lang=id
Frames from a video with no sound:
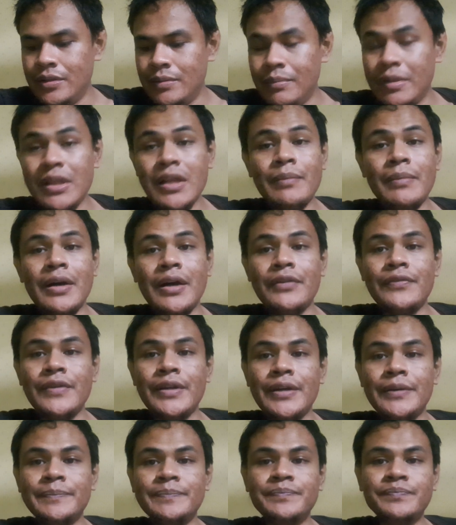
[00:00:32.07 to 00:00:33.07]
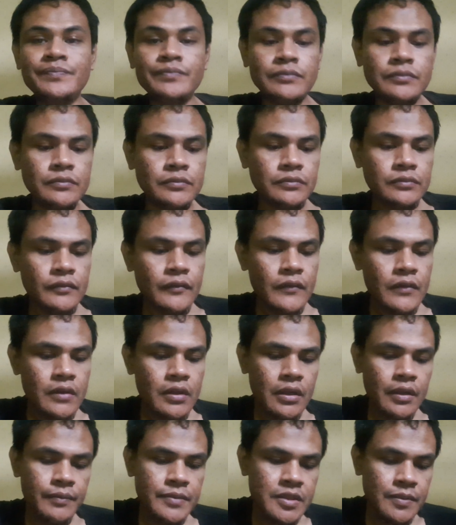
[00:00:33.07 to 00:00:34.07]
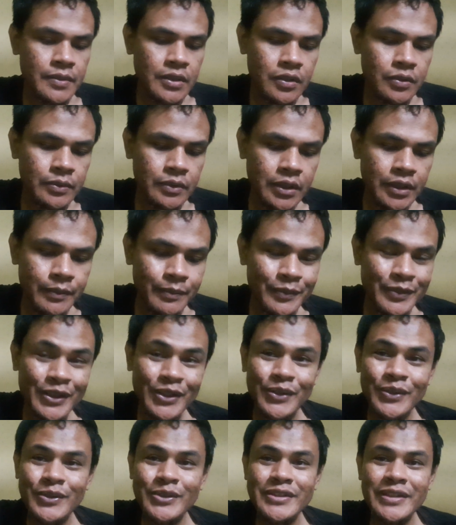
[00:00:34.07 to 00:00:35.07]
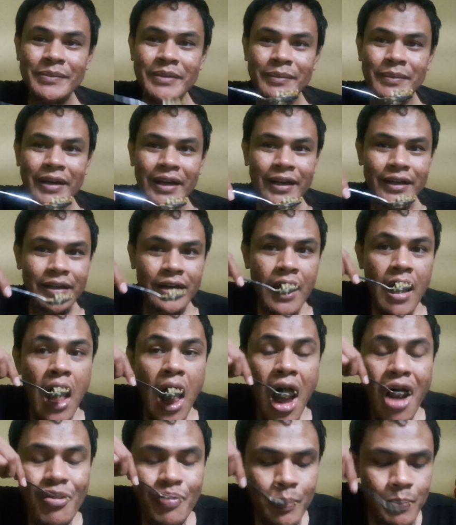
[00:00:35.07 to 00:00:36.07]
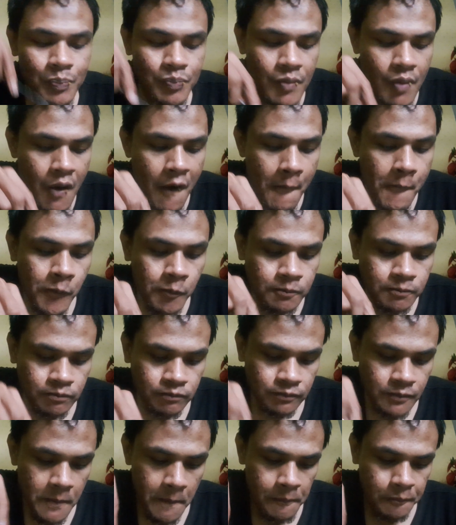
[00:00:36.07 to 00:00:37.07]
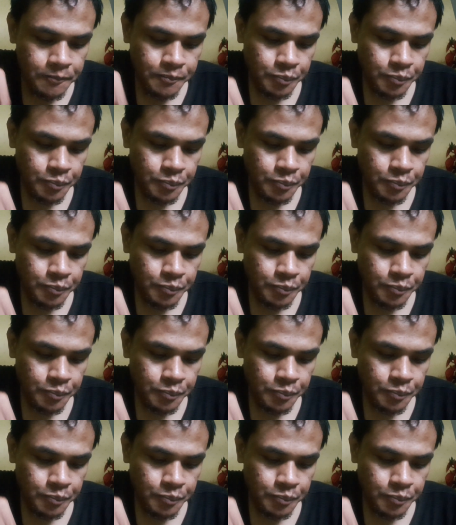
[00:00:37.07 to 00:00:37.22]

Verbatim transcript: minta maaf ya Bismillahirrahmanirrahim aku sambil makan hmm.